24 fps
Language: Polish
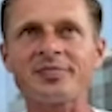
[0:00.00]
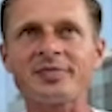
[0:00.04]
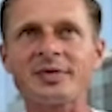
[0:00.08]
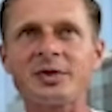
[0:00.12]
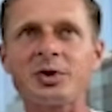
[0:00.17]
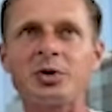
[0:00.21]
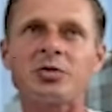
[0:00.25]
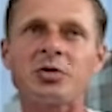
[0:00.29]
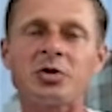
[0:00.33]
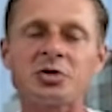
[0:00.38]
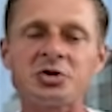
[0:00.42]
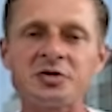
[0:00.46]

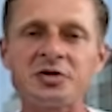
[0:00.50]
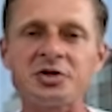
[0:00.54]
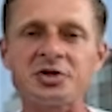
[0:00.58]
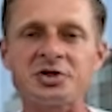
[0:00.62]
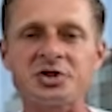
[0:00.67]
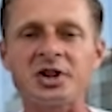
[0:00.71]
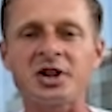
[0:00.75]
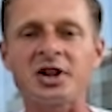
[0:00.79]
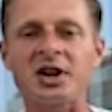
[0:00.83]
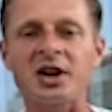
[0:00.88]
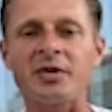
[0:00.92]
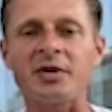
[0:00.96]
no,
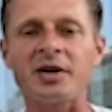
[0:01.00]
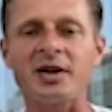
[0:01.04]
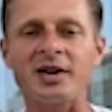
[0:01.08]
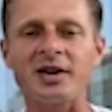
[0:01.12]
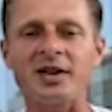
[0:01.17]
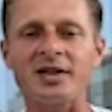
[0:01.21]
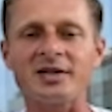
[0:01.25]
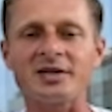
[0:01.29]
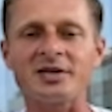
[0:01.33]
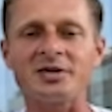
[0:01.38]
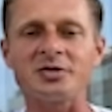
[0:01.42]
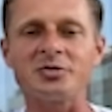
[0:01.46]
oczywiście
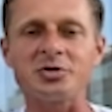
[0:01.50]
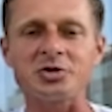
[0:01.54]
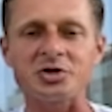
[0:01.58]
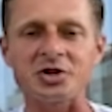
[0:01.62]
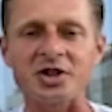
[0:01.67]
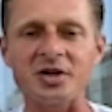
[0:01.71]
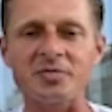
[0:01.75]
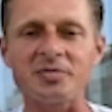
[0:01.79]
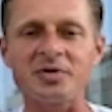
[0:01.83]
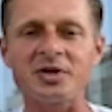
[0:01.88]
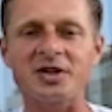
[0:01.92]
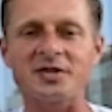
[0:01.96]
grała u
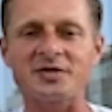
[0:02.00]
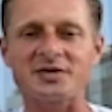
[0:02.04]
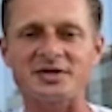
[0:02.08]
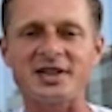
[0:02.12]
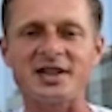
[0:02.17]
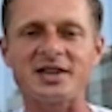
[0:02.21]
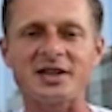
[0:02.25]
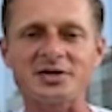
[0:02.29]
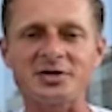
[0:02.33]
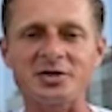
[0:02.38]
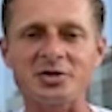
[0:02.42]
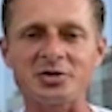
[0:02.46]
siebie w
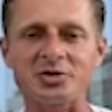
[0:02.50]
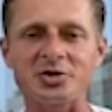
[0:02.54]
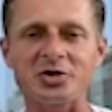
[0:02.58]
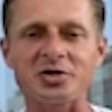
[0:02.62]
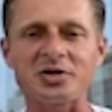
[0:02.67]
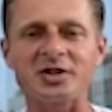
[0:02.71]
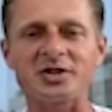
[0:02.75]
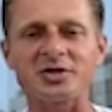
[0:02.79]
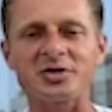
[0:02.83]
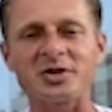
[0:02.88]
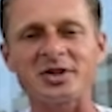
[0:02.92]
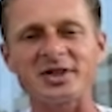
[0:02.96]
Stanach
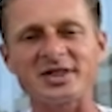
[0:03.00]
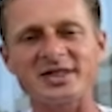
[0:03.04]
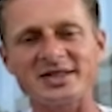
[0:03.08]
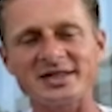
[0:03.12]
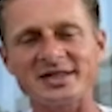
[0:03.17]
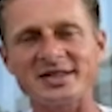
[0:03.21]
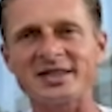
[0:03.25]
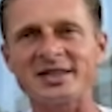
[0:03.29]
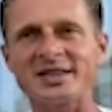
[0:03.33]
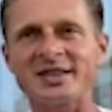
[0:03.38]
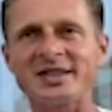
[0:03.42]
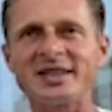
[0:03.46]
Zjednoczonych, to jest